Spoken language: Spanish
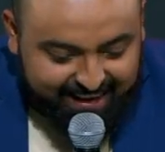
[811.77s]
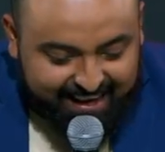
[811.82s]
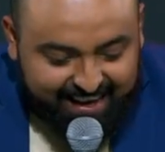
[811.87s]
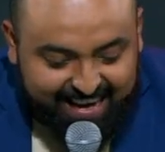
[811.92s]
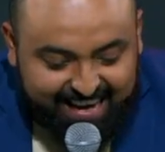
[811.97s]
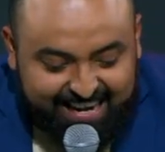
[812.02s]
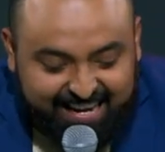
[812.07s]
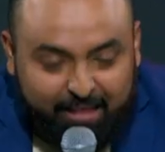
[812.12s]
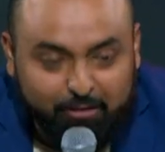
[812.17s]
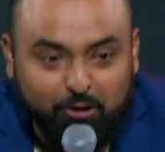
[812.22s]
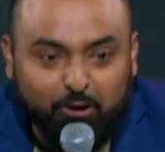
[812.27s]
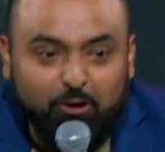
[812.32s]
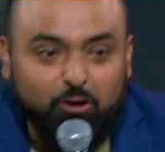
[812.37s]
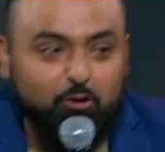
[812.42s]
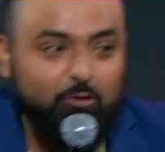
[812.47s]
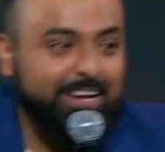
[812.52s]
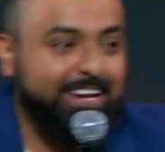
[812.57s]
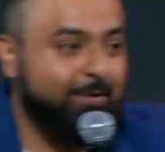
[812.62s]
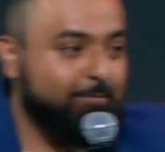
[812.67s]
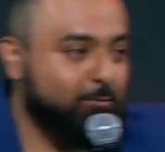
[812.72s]
El ladrón
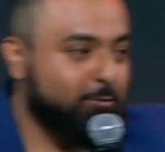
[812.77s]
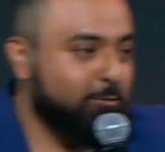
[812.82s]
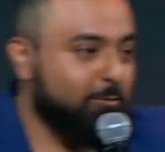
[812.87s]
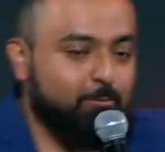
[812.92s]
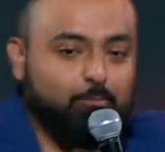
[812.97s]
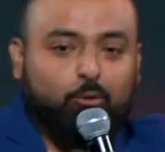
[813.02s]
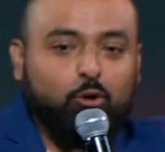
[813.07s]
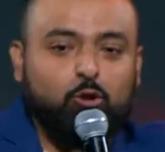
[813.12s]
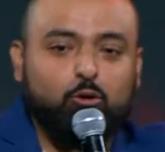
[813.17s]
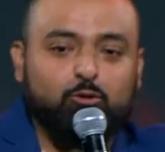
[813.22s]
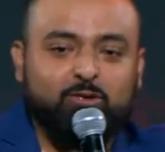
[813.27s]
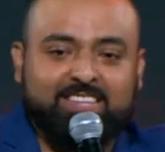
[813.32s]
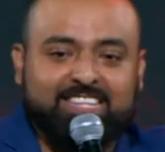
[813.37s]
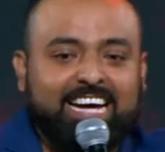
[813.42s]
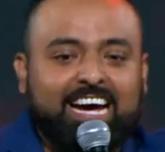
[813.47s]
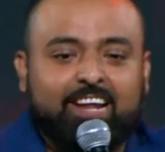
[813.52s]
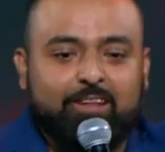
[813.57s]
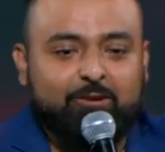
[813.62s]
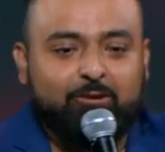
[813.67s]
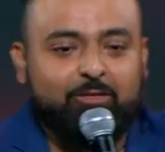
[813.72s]
no era
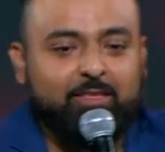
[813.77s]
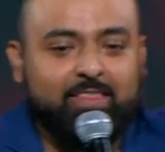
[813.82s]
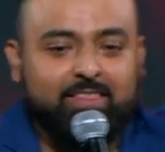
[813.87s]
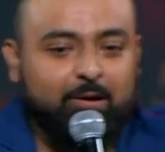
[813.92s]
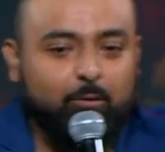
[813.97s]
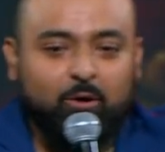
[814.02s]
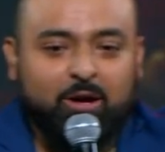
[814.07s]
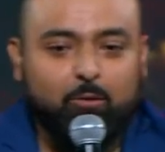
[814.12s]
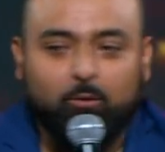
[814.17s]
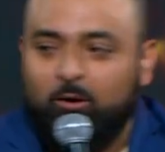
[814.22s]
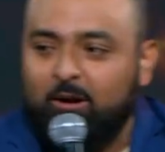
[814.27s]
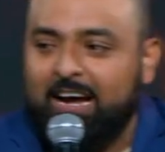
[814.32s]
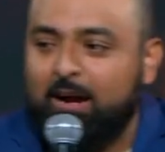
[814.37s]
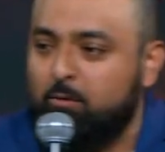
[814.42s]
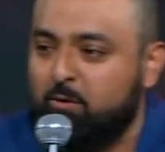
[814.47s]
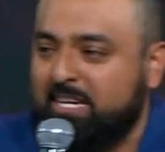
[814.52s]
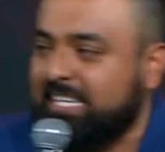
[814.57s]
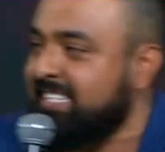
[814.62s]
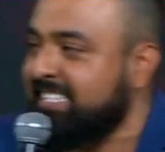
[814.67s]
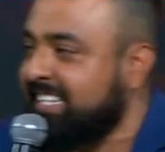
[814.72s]
voluntario de The Wayward
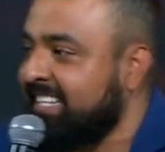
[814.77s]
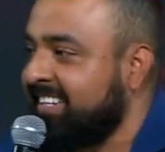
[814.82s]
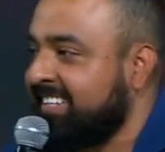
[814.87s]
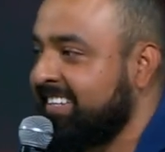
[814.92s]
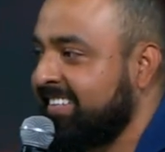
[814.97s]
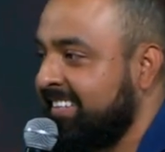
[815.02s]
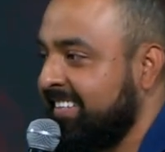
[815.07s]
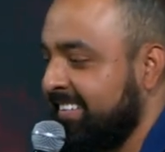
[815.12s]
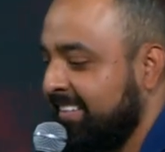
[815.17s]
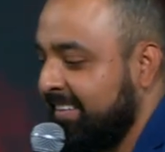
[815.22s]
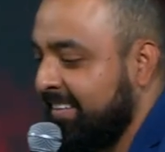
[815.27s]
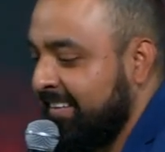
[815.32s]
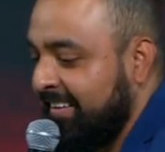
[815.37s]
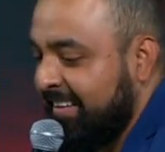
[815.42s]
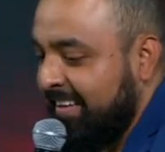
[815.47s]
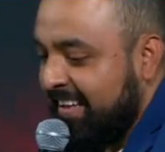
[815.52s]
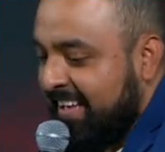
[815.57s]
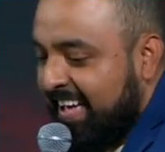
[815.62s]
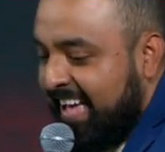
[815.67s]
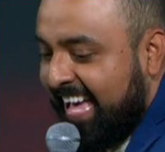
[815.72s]
Outreach.
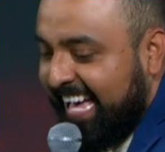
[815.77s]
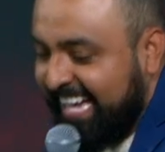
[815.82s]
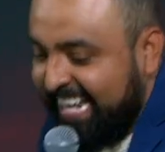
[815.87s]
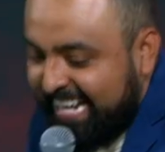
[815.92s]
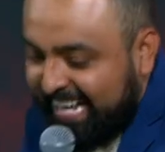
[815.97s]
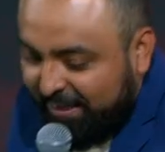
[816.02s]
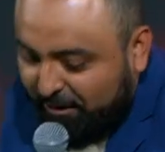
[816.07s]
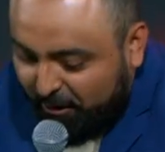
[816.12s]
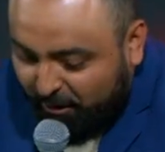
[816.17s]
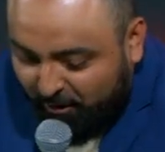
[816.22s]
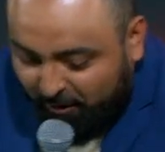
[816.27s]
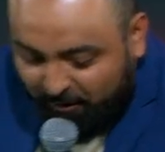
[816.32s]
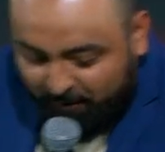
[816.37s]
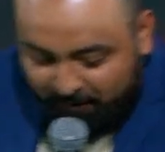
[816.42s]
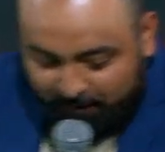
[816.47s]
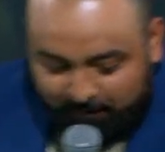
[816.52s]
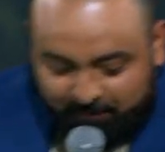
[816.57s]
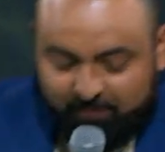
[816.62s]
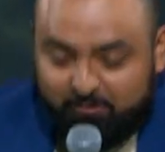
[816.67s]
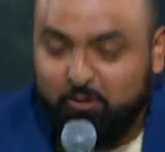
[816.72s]
El
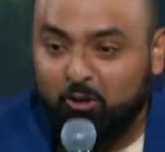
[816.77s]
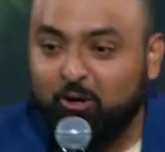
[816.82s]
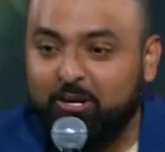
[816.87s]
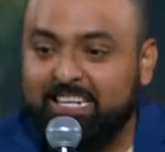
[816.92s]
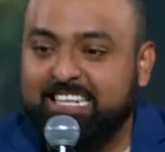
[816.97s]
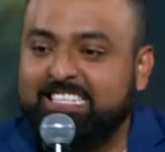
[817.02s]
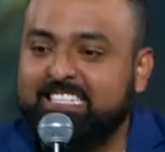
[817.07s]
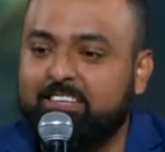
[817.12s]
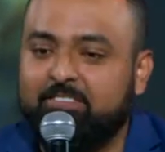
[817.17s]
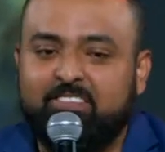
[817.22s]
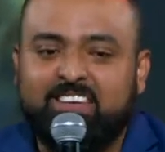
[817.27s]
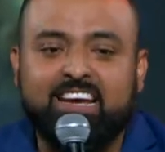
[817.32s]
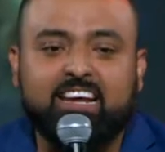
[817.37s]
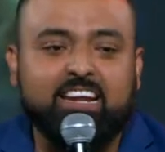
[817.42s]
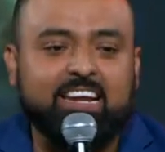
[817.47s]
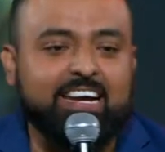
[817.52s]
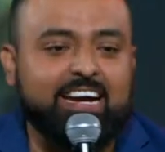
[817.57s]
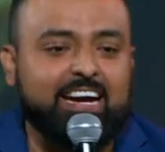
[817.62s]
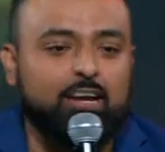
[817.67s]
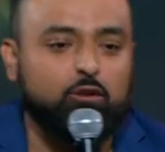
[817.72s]
ladrón no recibía
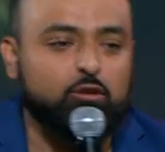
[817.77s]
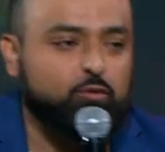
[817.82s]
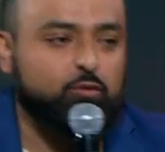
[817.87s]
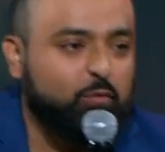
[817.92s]
regalos